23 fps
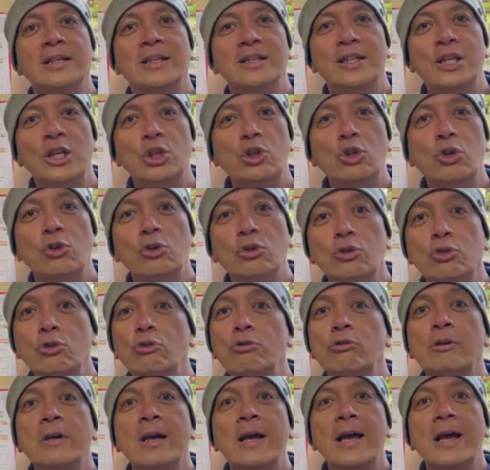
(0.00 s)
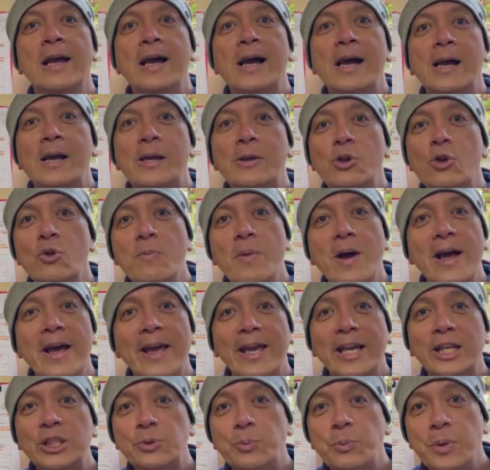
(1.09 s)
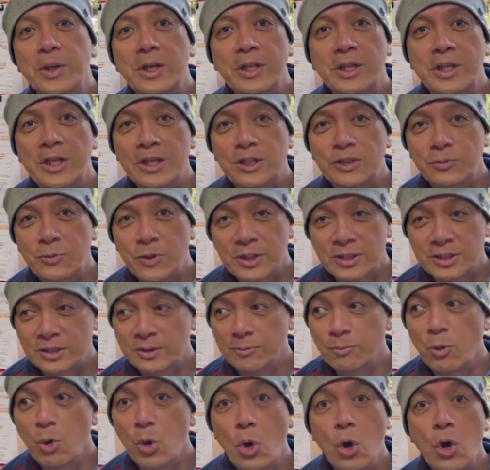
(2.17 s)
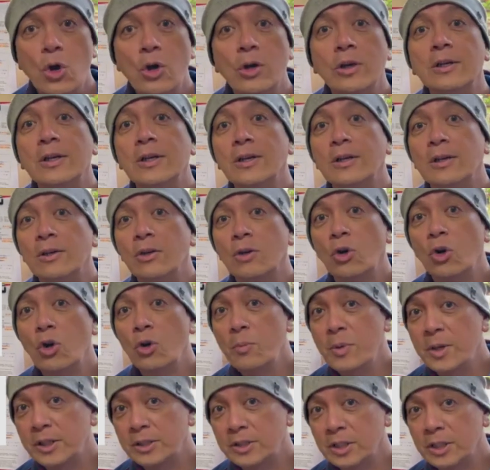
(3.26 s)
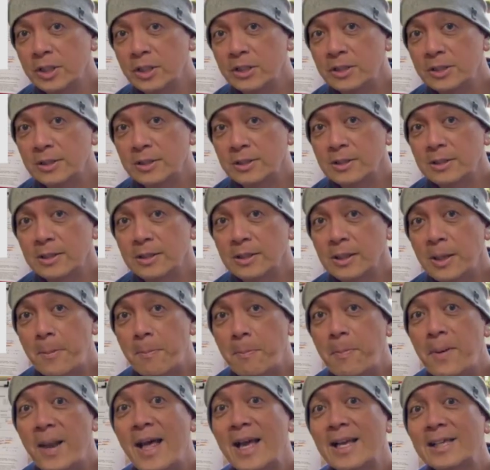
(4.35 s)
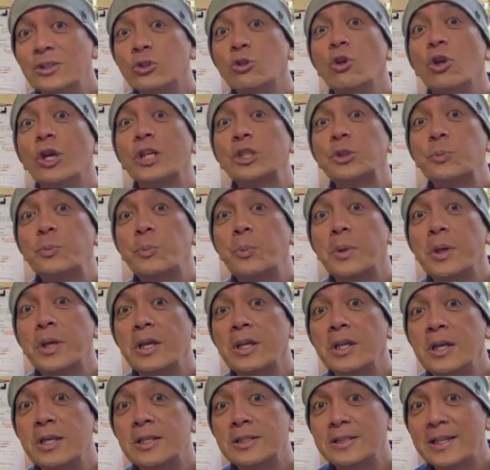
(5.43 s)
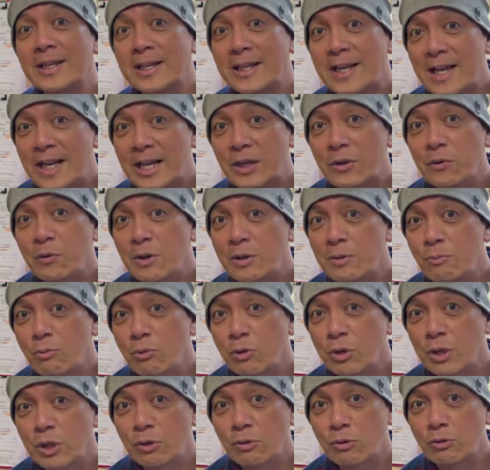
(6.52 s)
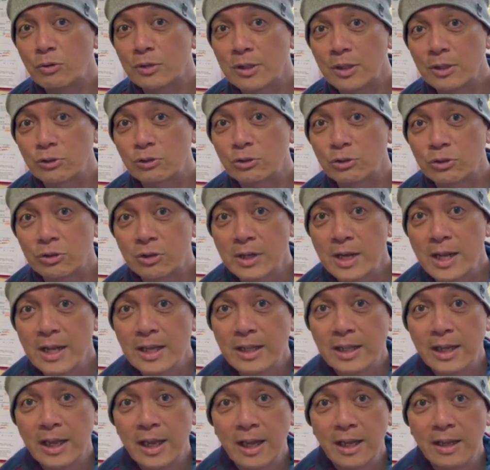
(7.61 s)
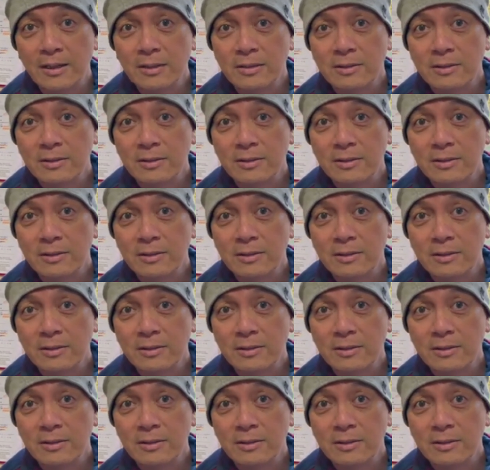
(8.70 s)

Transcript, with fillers: Dito yung yung mga experiences mo overseas plus yung experience na gagawin mo rito sa Australia,